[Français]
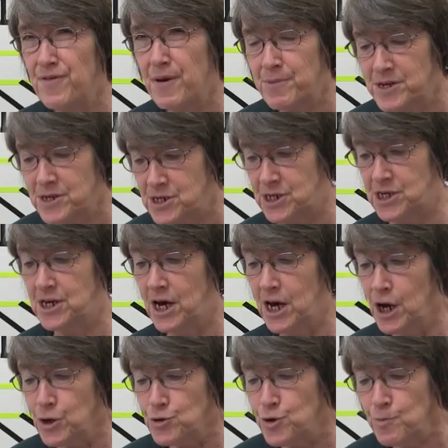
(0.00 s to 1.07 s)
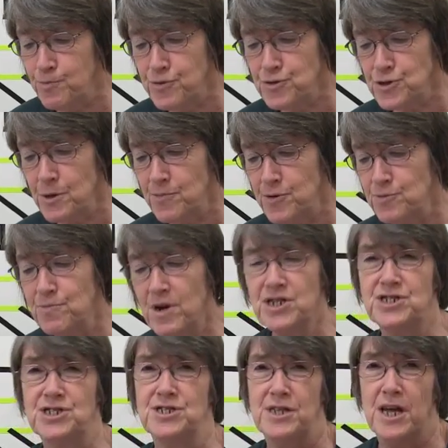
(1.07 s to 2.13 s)
fabriquer de plus en plus de
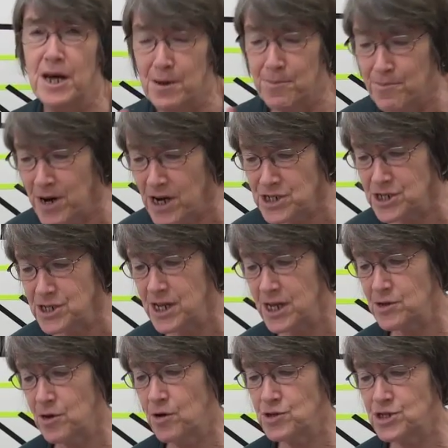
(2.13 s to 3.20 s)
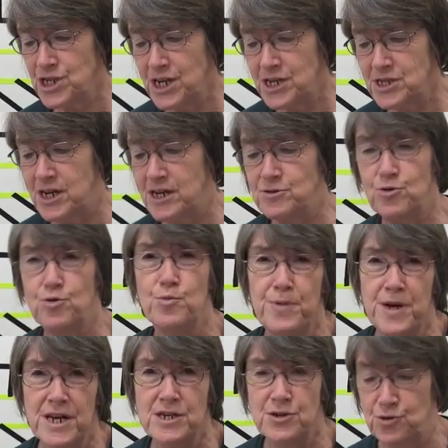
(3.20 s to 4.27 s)
machines, machines à trancher les têtes,
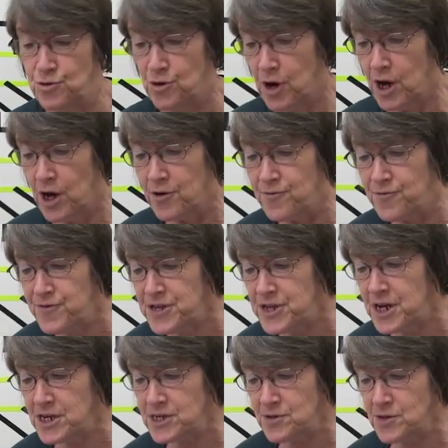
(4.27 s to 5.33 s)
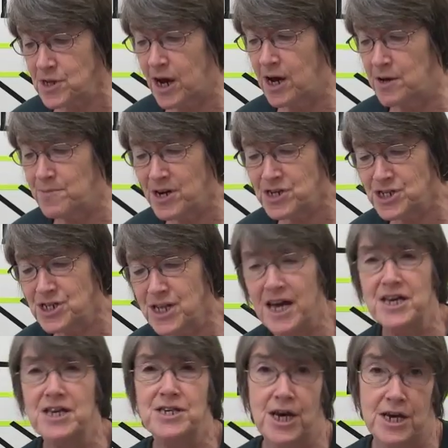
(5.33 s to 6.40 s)
couper les queues, vider les entrailles, machines à
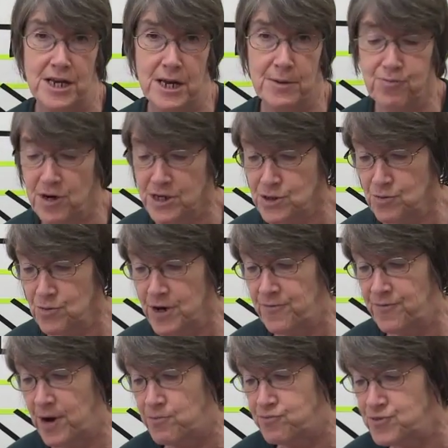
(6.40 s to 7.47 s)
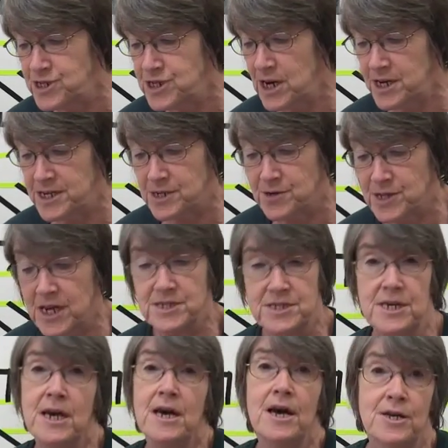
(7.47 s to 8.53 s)
écailler les poissons, les faire bouillir, les
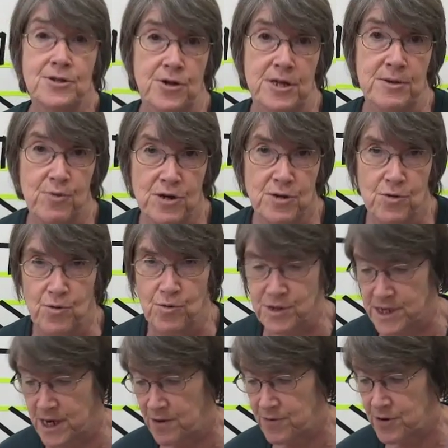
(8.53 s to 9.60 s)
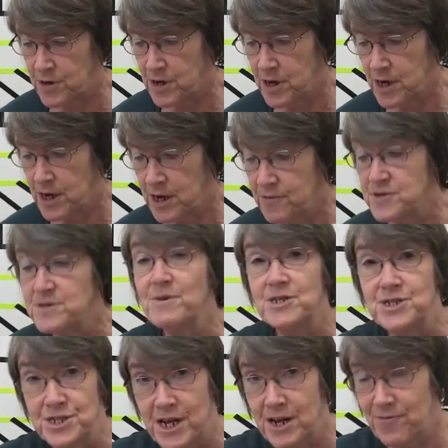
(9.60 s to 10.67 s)
entasser dans des boîtes de conserve. Vous
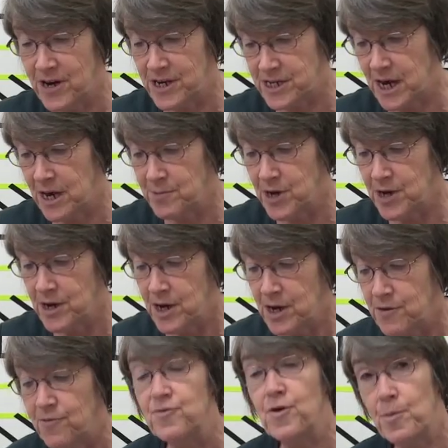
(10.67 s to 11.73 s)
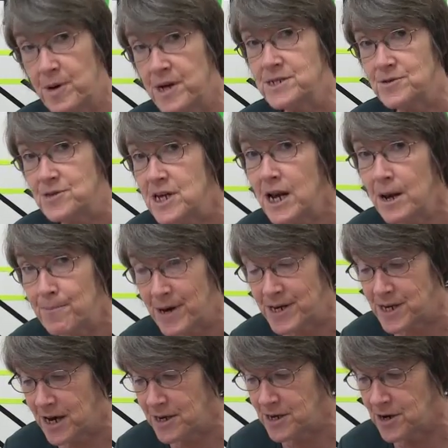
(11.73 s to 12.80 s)
imaginez le vacarme où vous représentez la
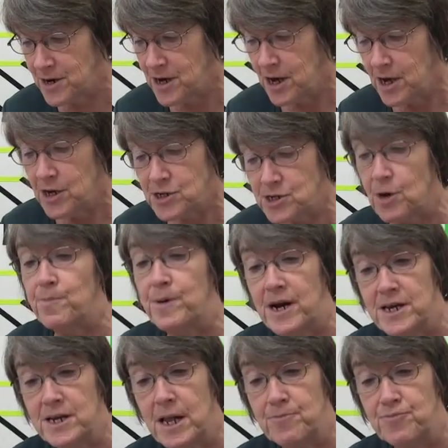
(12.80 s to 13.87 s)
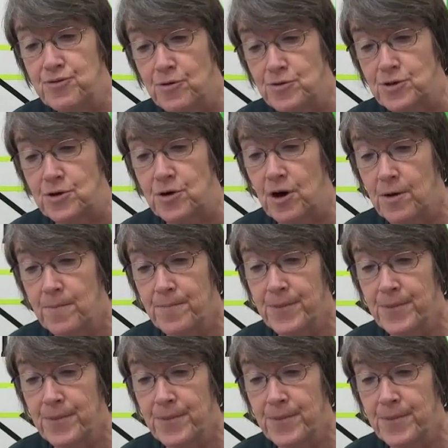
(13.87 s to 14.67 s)
pagaille, sans parler de la puanteur.